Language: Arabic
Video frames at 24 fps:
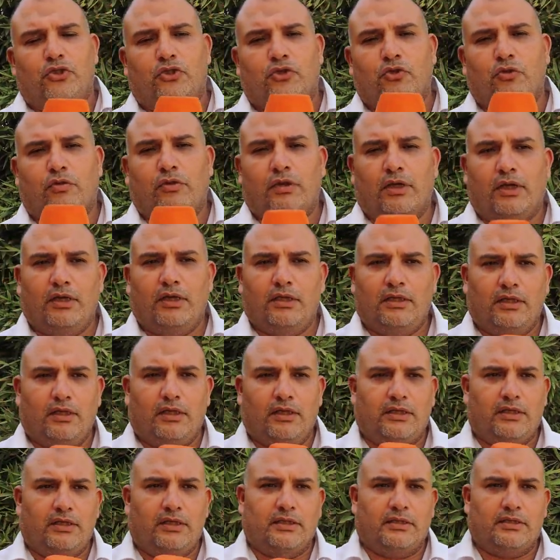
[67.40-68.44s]
شكرا
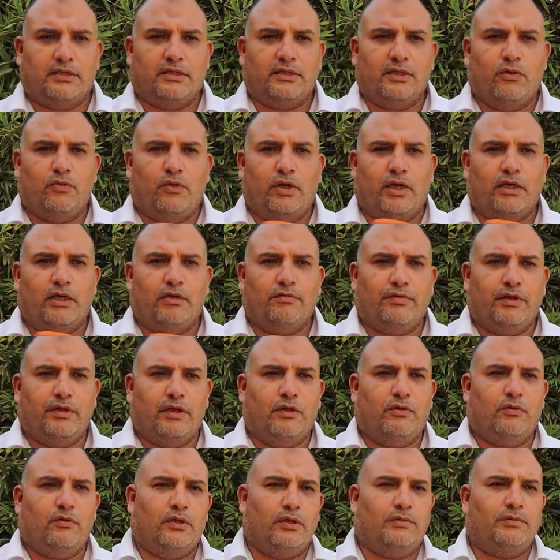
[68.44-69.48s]
السي آه،
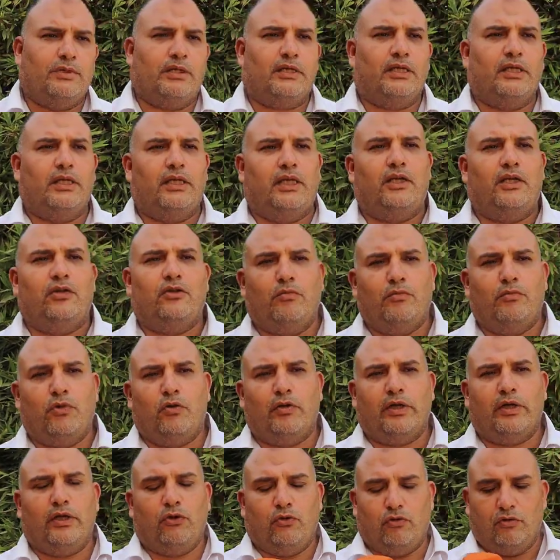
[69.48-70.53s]
الواقفي ومن خلالكم
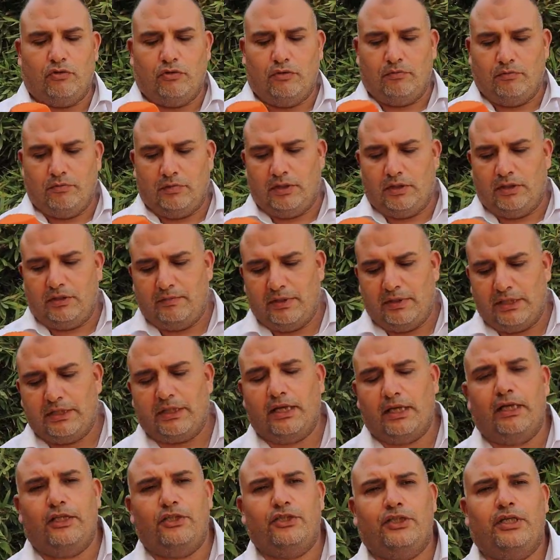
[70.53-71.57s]
موقعكم آه،
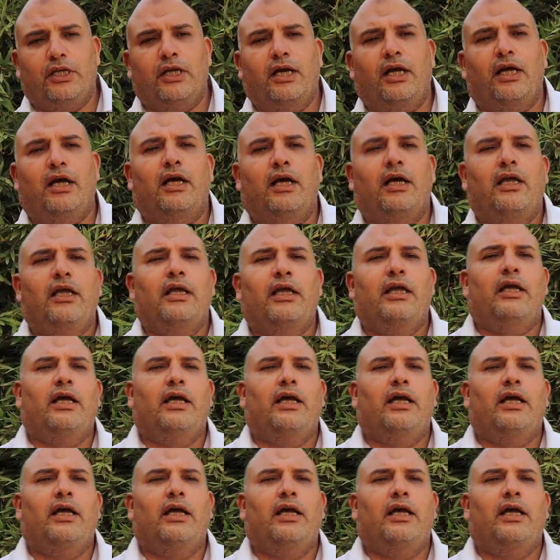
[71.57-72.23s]
مساء الجهه